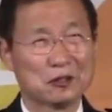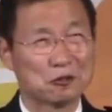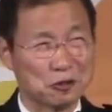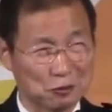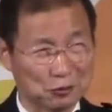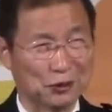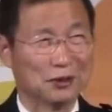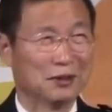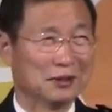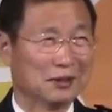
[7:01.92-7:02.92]

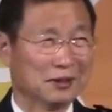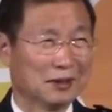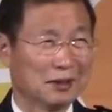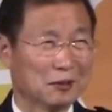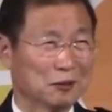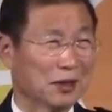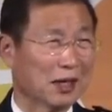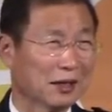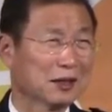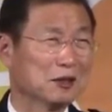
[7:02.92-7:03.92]
주님을 우리
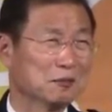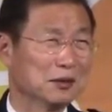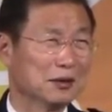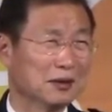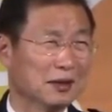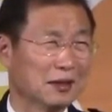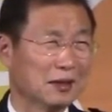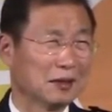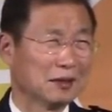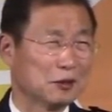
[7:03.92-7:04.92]
하나님을
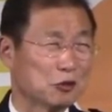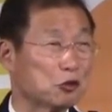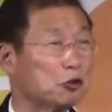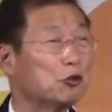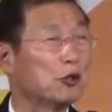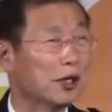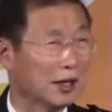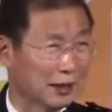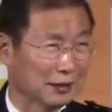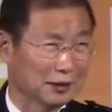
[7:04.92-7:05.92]

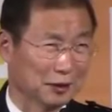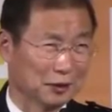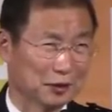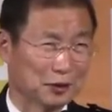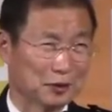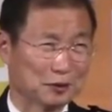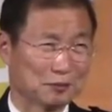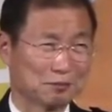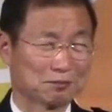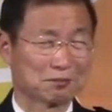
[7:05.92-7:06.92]
신뢰해야 돼요.
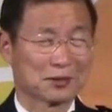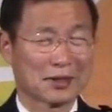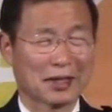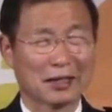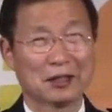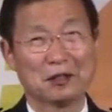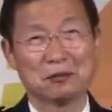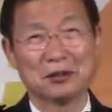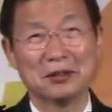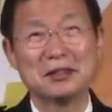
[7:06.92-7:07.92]

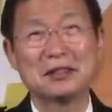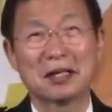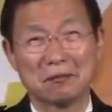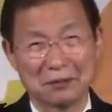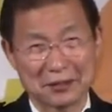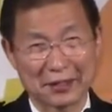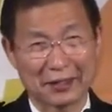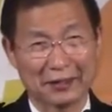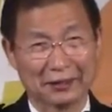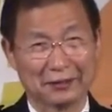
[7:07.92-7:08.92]
하나님을 의지하며
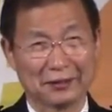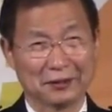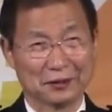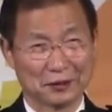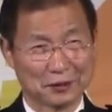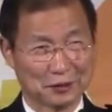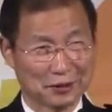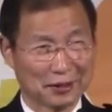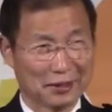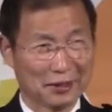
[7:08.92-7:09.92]
살아야 돼요.
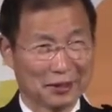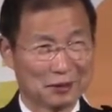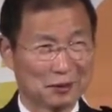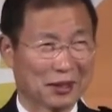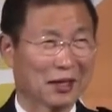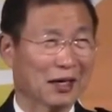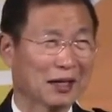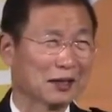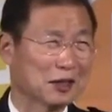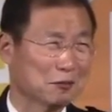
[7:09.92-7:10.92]
우리가
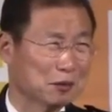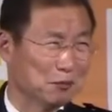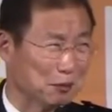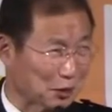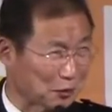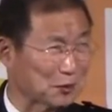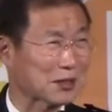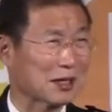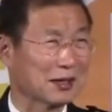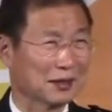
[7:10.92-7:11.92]
하나님을 믿고
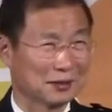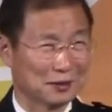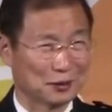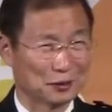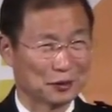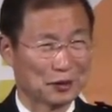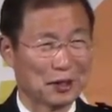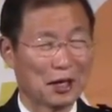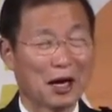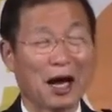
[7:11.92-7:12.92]
살아야 돼요.
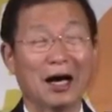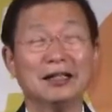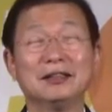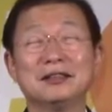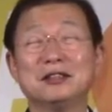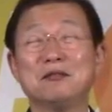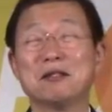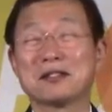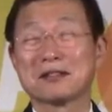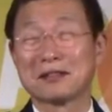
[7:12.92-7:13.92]
아이들
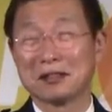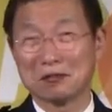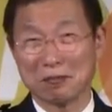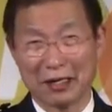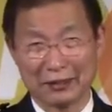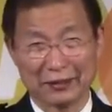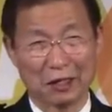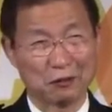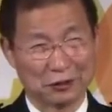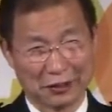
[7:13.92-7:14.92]
입에서 그런 말이
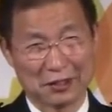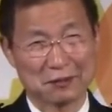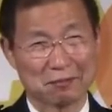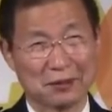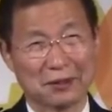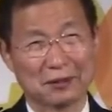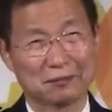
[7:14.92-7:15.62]
나오는 것입니다.